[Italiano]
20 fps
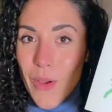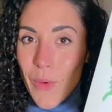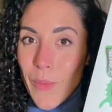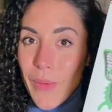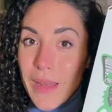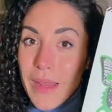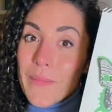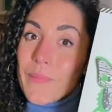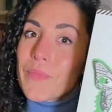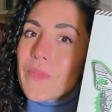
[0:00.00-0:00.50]

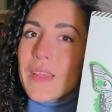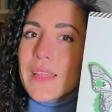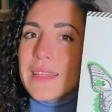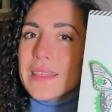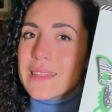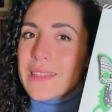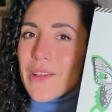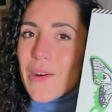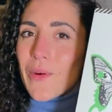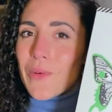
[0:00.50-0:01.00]
Quindi
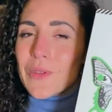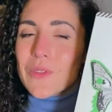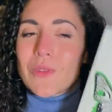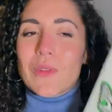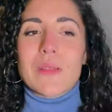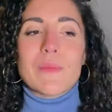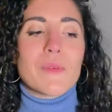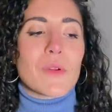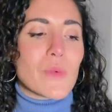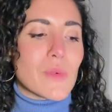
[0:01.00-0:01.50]
inizierò
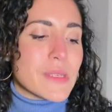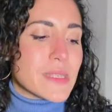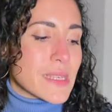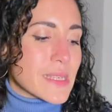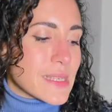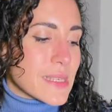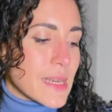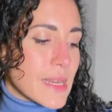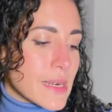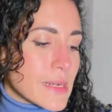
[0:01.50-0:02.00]
questo libro qui
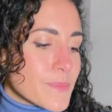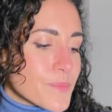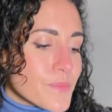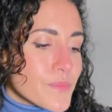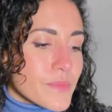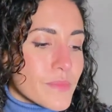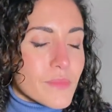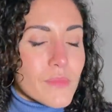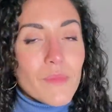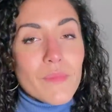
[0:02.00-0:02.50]
stasera.
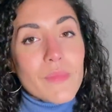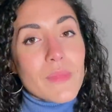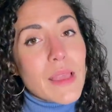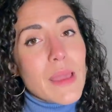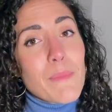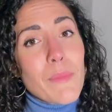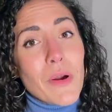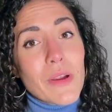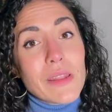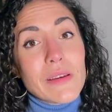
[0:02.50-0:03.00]

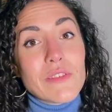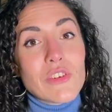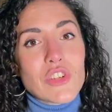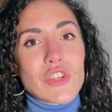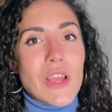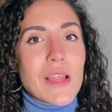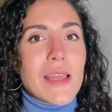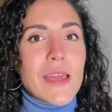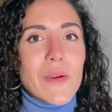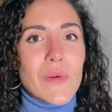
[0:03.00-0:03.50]
E poi devo
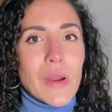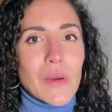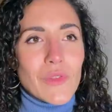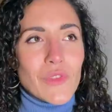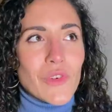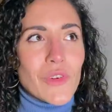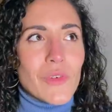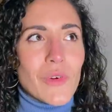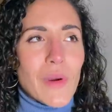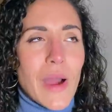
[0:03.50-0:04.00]
scegliere un
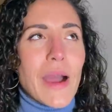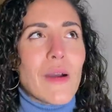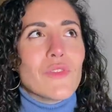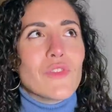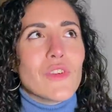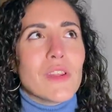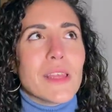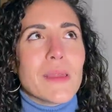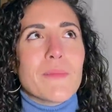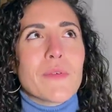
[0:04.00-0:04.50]
audio,
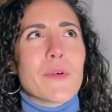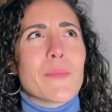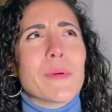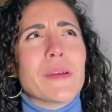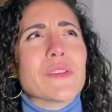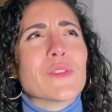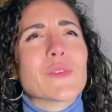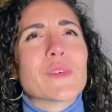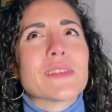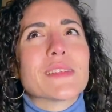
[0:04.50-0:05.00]
audiolibro,
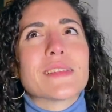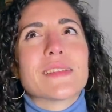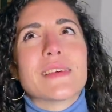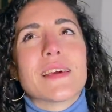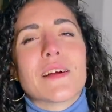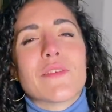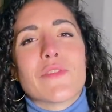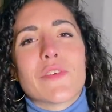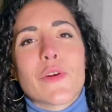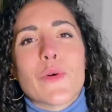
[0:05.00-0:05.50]
penso che
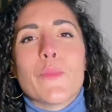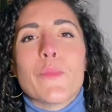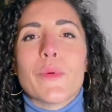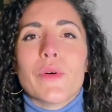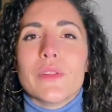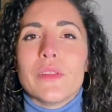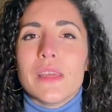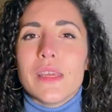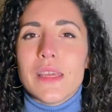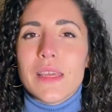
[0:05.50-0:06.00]
stasera farò un
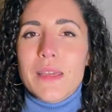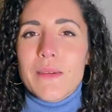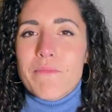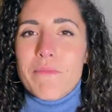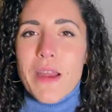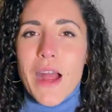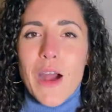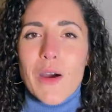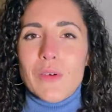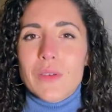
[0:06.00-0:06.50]
po' di
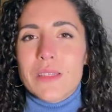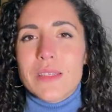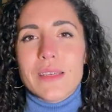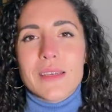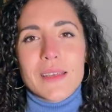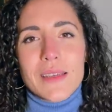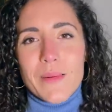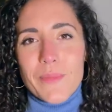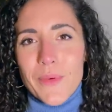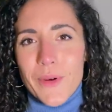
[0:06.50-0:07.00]

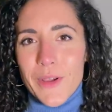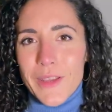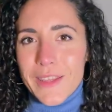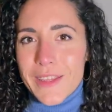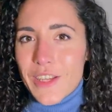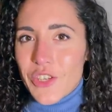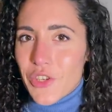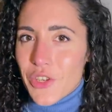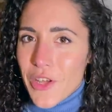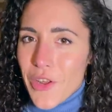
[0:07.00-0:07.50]
browsing e poi
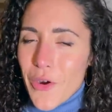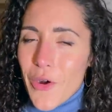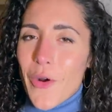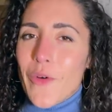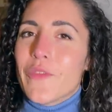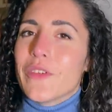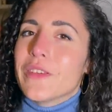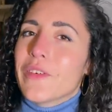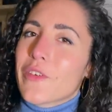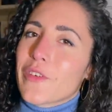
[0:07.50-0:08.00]

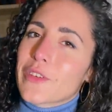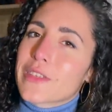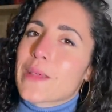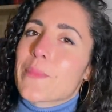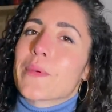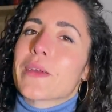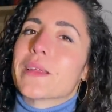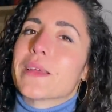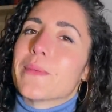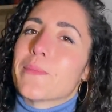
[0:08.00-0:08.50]
deciderò, vi farò
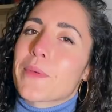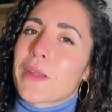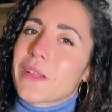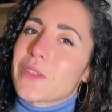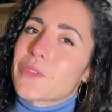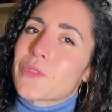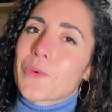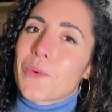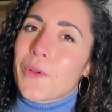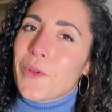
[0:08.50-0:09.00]
sapere
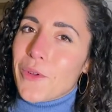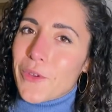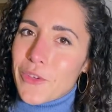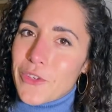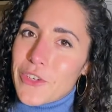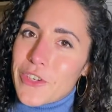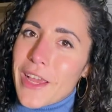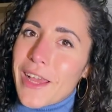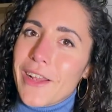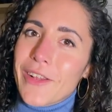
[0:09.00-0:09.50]
presto quello che
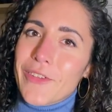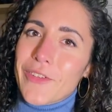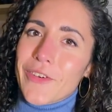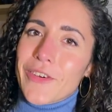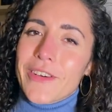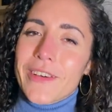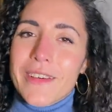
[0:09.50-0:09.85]
ho scelto.